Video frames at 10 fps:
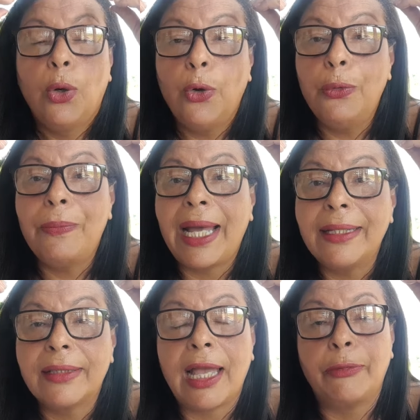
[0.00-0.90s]
o
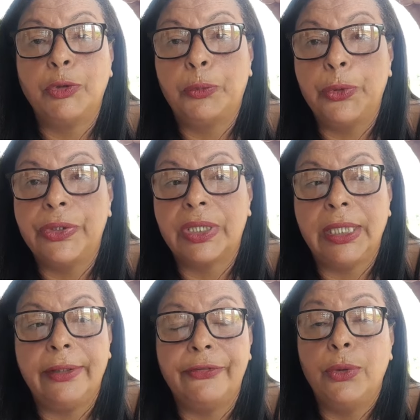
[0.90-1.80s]
mais rápido
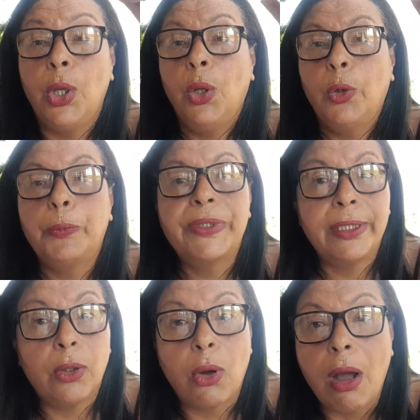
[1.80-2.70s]
possível um
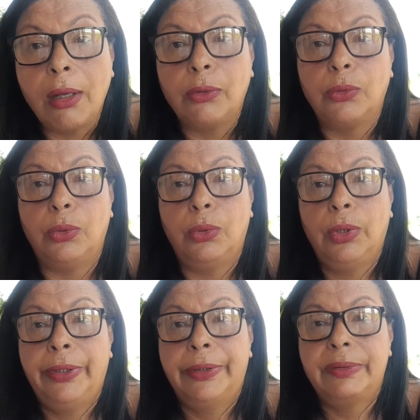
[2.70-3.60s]
psicólogo,
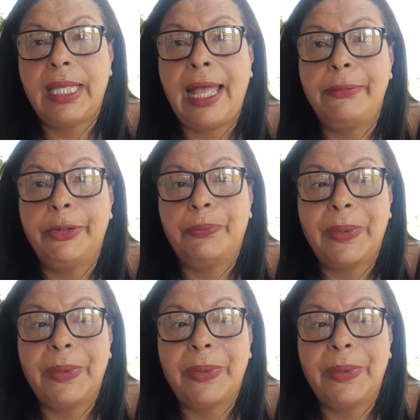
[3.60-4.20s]
sabe?